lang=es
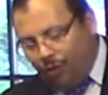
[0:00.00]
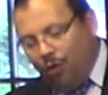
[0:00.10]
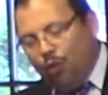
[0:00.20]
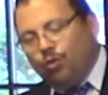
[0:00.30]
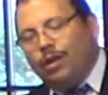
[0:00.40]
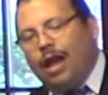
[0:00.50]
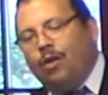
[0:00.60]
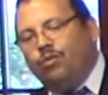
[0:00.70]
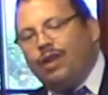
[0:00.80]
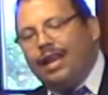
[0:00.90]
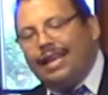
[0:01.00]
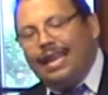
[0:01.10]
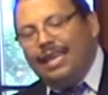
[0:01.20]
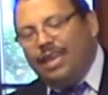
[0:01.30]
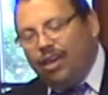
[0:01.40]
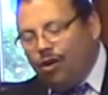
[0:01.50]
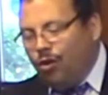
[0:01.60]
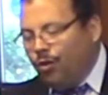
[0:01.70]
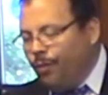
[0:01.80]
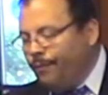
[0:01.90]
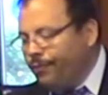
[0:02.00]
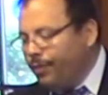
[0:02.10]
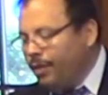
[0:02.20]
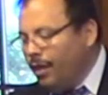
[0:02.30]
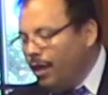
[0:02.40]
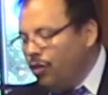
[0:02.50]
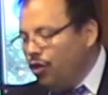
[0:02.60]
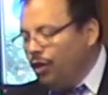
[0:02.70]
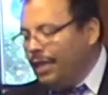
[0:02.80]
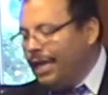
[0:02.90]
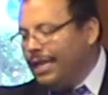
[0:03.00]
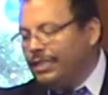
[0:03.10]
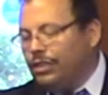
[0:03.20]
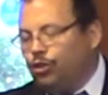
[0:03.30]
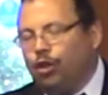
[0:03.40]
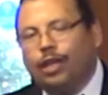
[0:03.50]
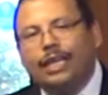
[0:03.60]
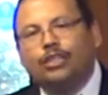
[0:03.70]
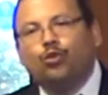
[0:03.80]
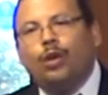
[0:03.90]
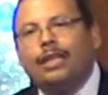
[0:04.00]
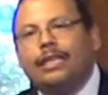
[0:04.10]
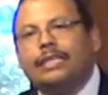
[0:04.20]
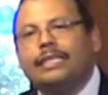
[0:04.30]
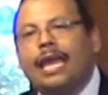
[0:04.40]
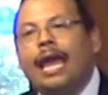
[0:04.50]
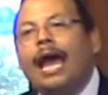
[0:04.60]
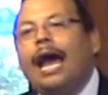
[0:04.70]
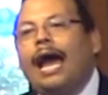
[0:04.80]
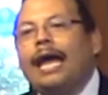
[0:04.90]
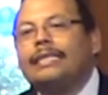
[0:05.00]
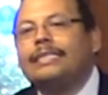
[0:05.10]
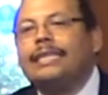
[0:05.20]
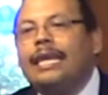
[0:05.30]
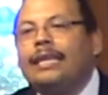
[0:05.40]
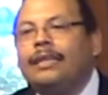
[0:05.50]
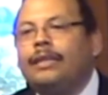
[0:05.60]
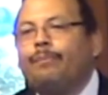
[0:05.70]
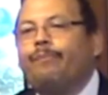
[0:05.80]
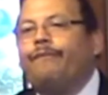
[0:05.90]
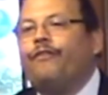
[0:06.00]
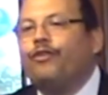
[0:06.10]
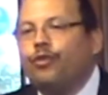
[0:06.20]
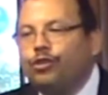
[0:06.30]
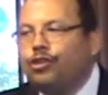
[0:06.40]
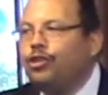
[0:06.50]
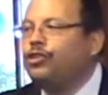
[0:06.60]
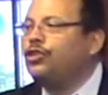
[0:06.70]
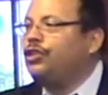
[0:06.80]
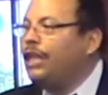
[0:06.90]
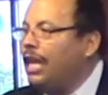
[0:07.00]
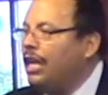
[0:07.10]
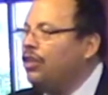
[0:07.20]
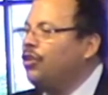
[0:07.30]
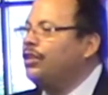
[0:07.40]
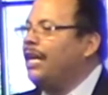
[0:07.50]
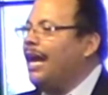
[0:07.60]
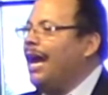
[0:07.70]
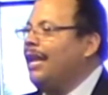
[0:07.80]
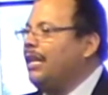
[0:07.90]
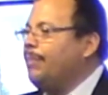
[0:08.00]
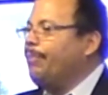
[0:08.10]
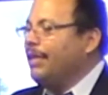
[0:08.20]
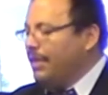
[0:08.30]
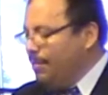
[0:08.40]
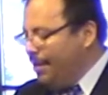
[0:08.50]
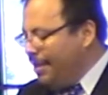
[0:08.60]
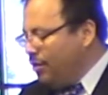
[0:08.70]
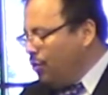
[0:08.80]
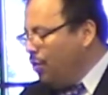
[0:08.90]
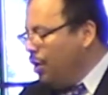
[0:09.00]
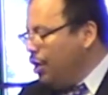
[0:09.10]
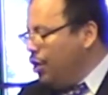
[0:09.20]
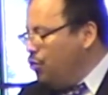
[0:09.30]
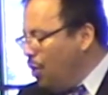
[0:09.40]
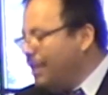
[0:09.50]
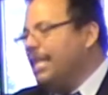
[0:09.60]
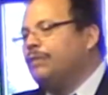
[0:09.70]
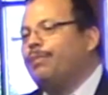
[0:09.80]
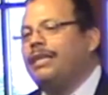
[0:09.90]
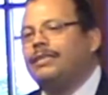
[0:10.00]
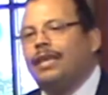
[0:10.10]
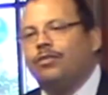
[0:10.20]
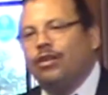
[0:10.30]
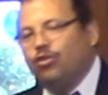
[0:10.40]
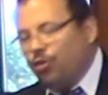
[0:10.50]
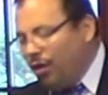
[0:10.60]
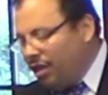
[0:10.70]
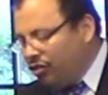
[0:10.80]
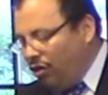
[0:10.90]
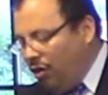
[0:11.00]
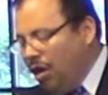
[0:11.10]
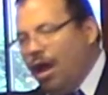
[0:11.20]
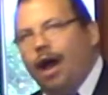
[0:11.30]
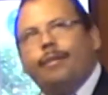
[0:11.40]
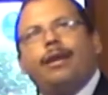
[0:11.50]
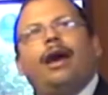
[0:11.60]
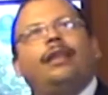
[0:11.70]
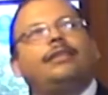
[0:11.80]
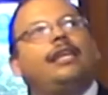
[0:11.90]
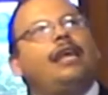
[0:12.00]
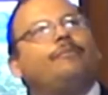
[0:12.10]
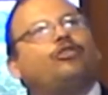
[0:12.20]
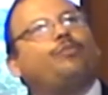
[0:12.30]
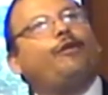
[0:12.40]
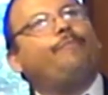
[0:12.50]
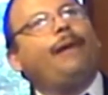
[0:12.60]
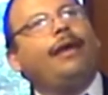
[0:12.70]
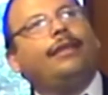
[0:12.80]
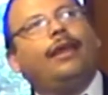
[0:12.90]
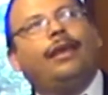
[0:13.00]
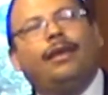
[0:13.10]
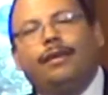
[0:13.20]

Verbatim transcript: una, una, religión donde, donde Jesús les dice, haced frutos dignos de arrepentimiento. Y no andáis pensando en tu corazón, Abraham tenemos por padre.